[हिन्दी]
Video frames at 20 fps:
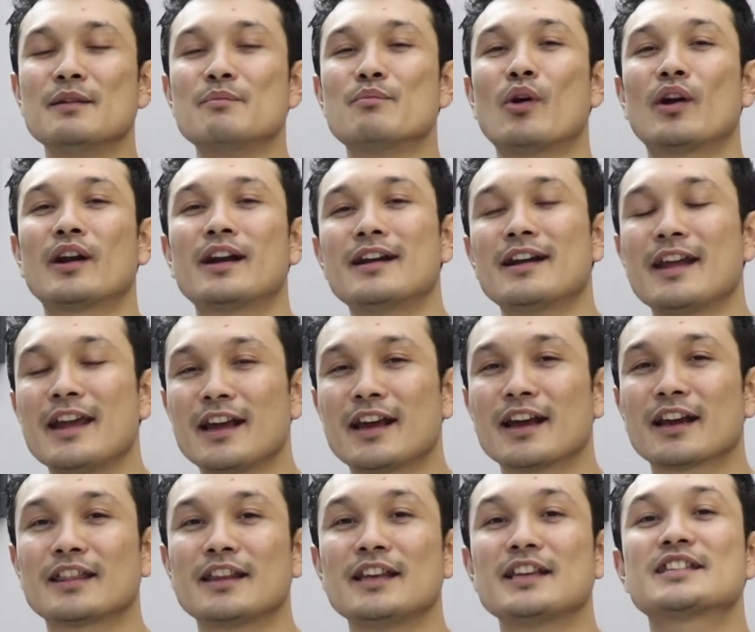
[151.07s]
इंपॉर्टेंट नहीं
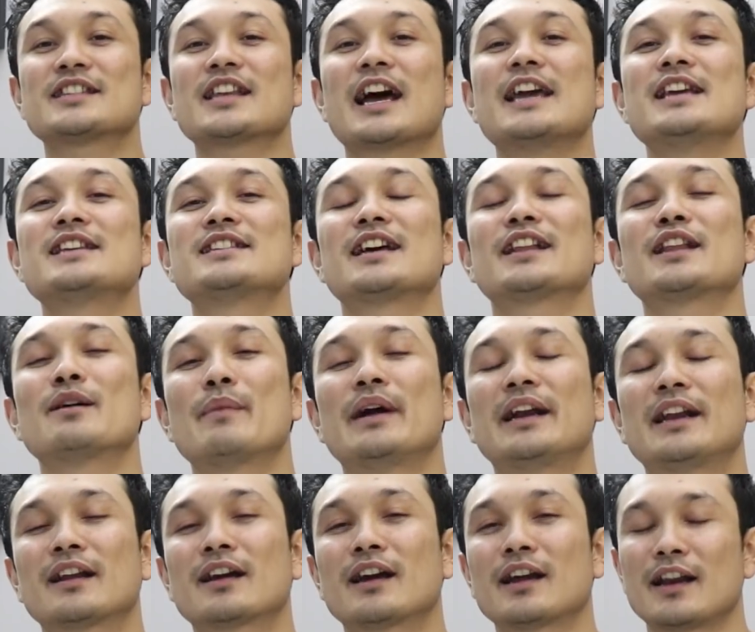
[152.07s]
करती साइज ज़्यादा
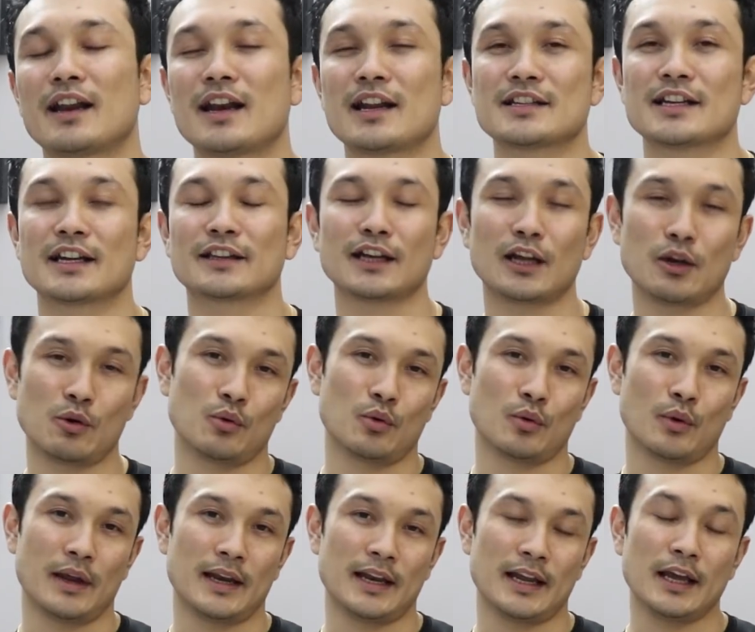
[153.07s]
मैटर करने लग जाता है लोगों
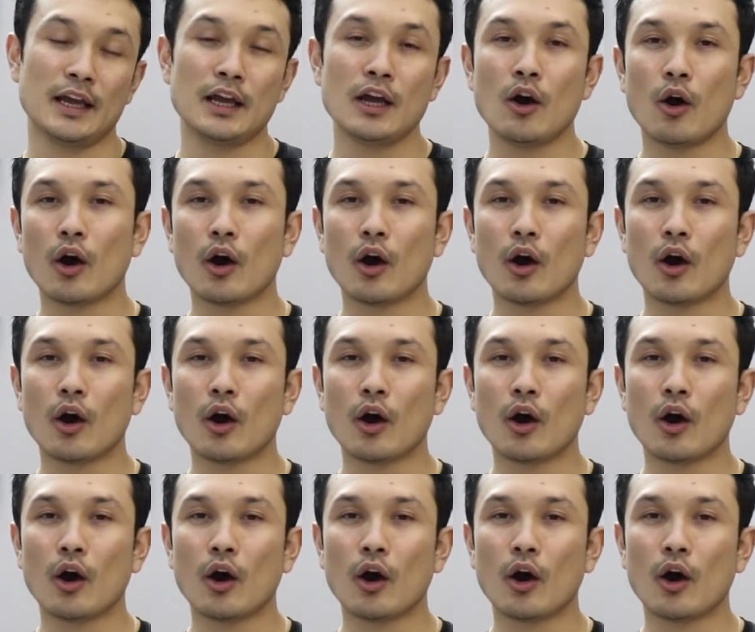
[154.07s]
के लिए